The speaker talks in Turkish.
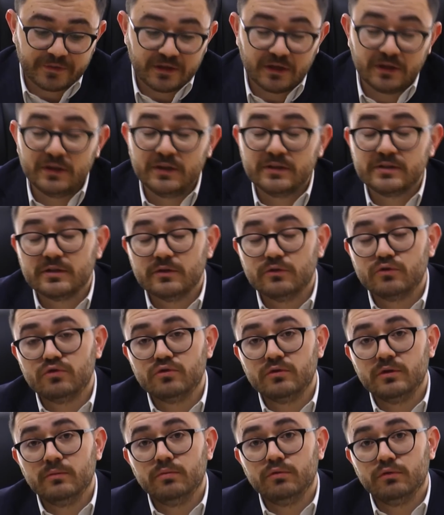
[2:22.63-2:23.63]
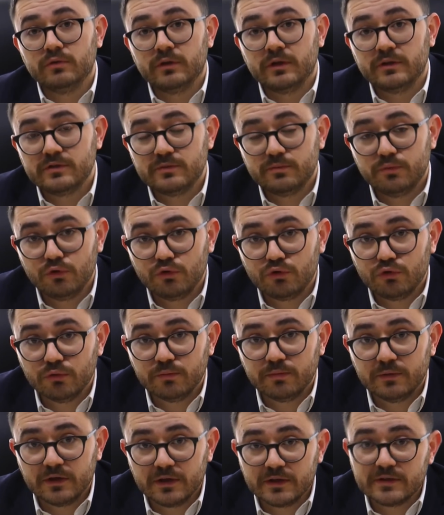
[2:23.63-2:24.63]
Dernek statüsünde bulunan spor
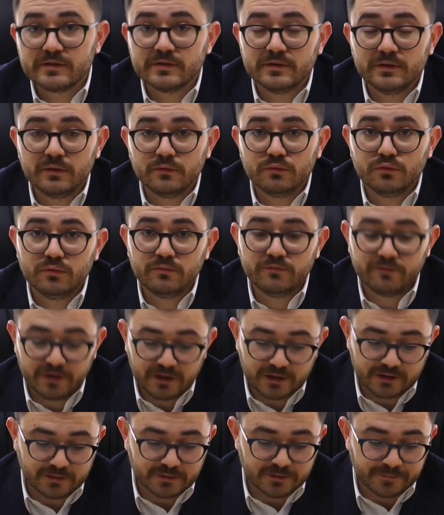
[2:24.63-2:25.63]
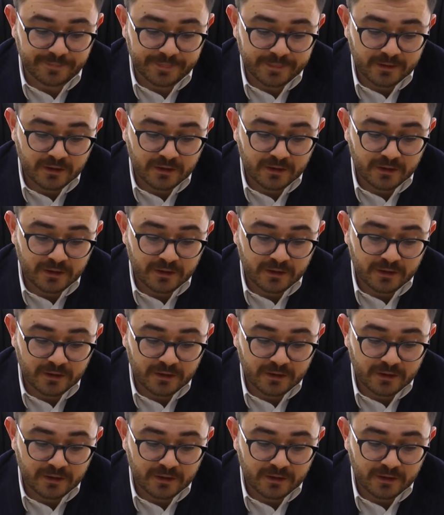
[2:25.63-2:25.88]
kulüpleri açısından durum farklı.